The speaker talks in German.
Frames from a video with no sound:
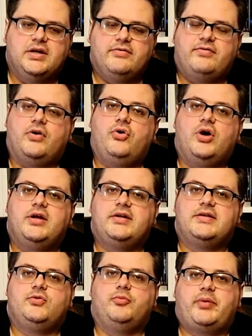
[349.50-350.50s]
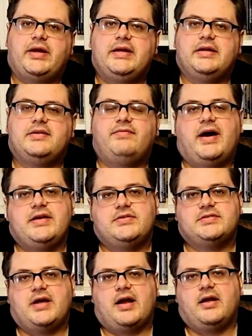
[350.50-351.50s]
verhört dazu bringen, die Wahrheit zu
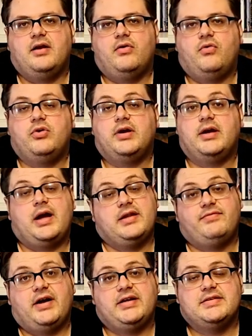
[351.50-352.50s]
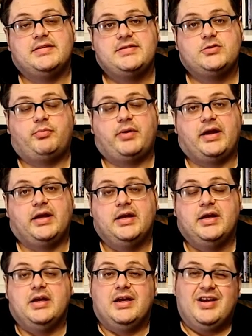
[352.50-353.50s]
sagen oder äh, die Wahrheit ans Licht zu bringen.
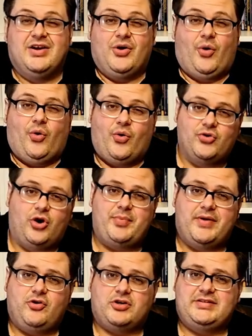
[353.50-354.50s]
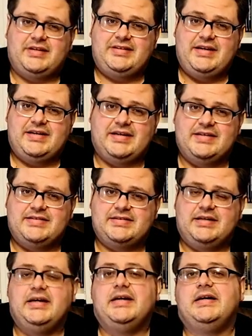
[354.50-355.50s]
Und ob er wirklich der Täter
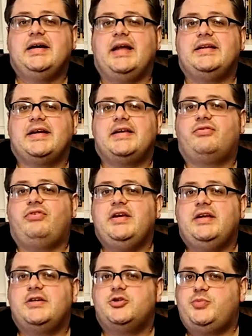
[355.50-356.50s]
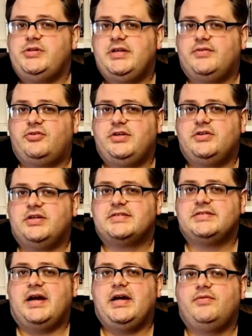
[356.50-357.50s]
ist, Andreas Fink, gespielt hier von Nikolaus
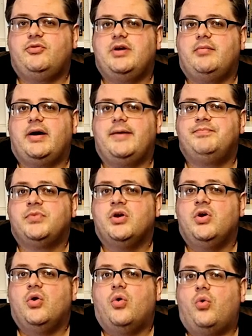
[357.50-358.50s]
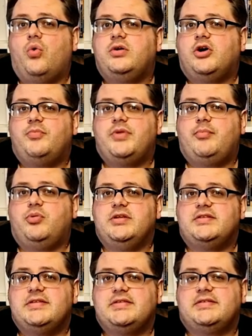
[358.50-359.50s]
Garin wunderbar, oder ob der
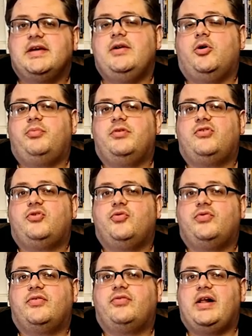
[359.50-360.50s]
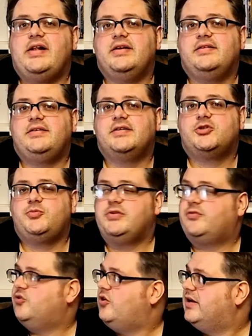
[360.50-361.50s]
Polizist seinen Obsessionen verfallen ist, hier gespielt
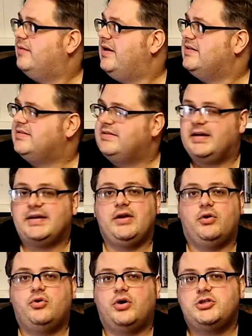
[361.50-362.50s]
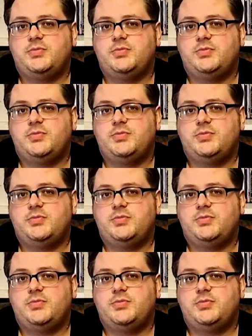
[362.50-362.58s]
von Holger Menzel, der Georg Kott